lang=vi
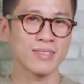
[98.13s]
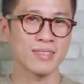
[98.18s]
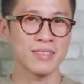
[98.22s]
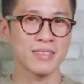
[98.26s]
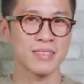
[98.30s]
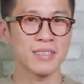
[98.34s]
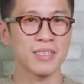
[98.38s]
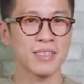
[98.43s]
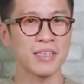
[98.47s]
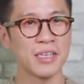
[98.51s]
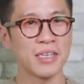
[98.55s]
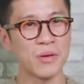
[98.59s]

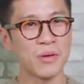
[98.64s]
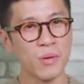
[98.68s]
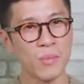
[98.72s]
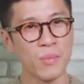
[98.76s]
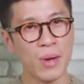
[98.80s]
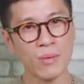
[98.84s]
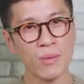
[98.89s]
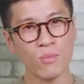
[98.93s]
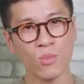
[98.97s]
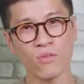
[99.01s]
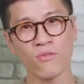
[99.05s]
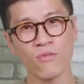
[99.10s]
Thì nếu mà
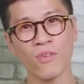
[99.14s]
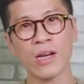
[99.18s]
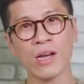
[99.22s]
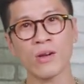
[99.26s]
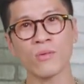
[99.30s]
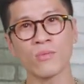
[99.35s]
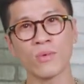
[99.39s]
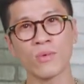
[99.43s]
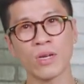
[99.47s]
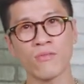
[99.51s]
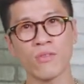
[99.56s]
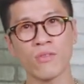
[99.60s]
bạn muốn vào
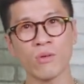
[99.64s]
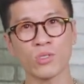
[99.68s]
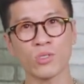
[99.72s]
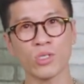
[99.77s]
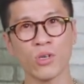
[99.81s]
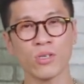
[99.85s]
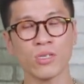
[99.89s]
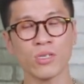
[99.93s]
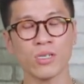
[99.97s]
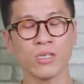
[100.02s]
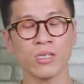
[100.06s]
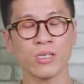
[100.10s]
một cái vòng
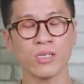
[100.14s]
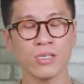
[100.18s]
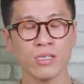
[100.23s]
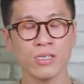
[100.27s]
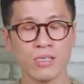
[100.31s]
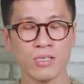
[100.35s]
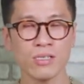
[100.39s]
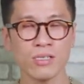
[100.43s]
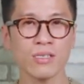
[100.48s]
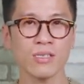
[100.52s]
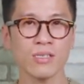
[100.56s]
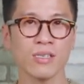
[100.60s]
tròn đấy,
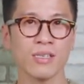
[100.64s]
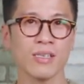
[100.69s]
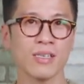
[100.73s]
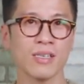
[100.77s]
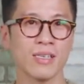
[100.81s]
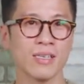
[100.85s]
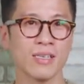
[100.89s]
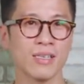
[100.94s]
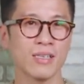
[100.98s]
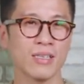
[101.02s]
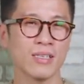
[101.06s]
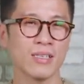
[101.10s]

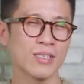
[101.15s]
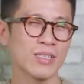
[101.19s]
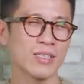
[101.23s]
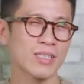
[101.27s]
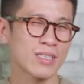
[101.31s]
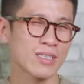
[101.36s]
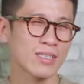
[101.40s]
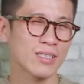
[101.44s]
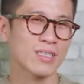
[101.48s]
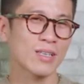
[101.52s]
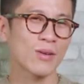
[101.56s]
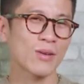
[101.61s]

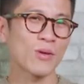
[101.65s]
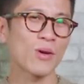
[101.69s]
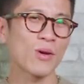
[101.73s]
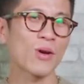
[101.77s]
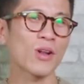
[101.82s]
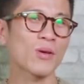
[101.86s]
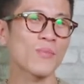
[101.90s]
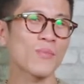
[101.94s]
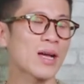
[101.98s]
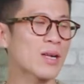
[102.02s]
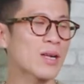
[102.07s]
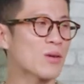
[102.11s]
đâu đó
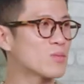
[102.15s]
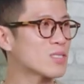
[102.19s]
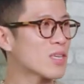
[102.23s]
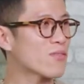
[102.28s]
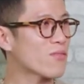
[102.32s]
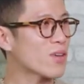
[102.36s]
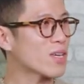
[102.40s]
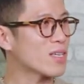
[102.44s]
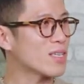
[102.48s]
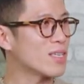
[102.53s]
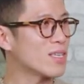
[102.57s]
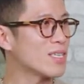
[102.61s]
là bạn cũng sẽ
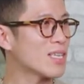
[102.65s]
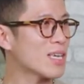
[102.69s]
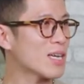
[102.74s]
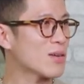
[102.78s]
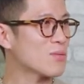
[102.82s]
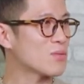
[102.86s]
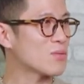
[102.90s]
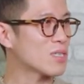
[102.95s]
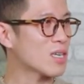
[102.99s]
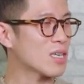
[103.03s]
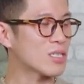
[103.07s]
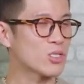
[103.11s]
phải đi theo
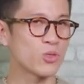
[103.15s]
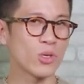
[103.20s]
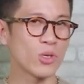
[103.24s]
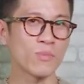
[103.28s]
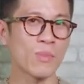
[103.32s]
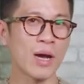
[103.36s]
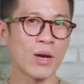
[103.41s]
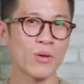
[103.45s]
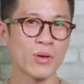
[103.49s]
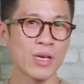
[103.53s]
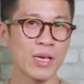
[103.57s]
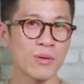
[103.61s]
những cái chuyến
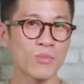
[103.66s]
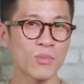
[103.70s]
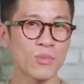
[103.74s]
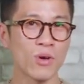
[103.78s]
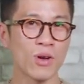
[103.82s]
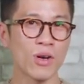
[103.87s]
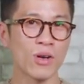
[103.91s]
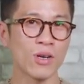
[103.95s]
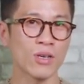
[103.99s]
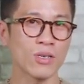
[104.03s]
bão đêm của họ,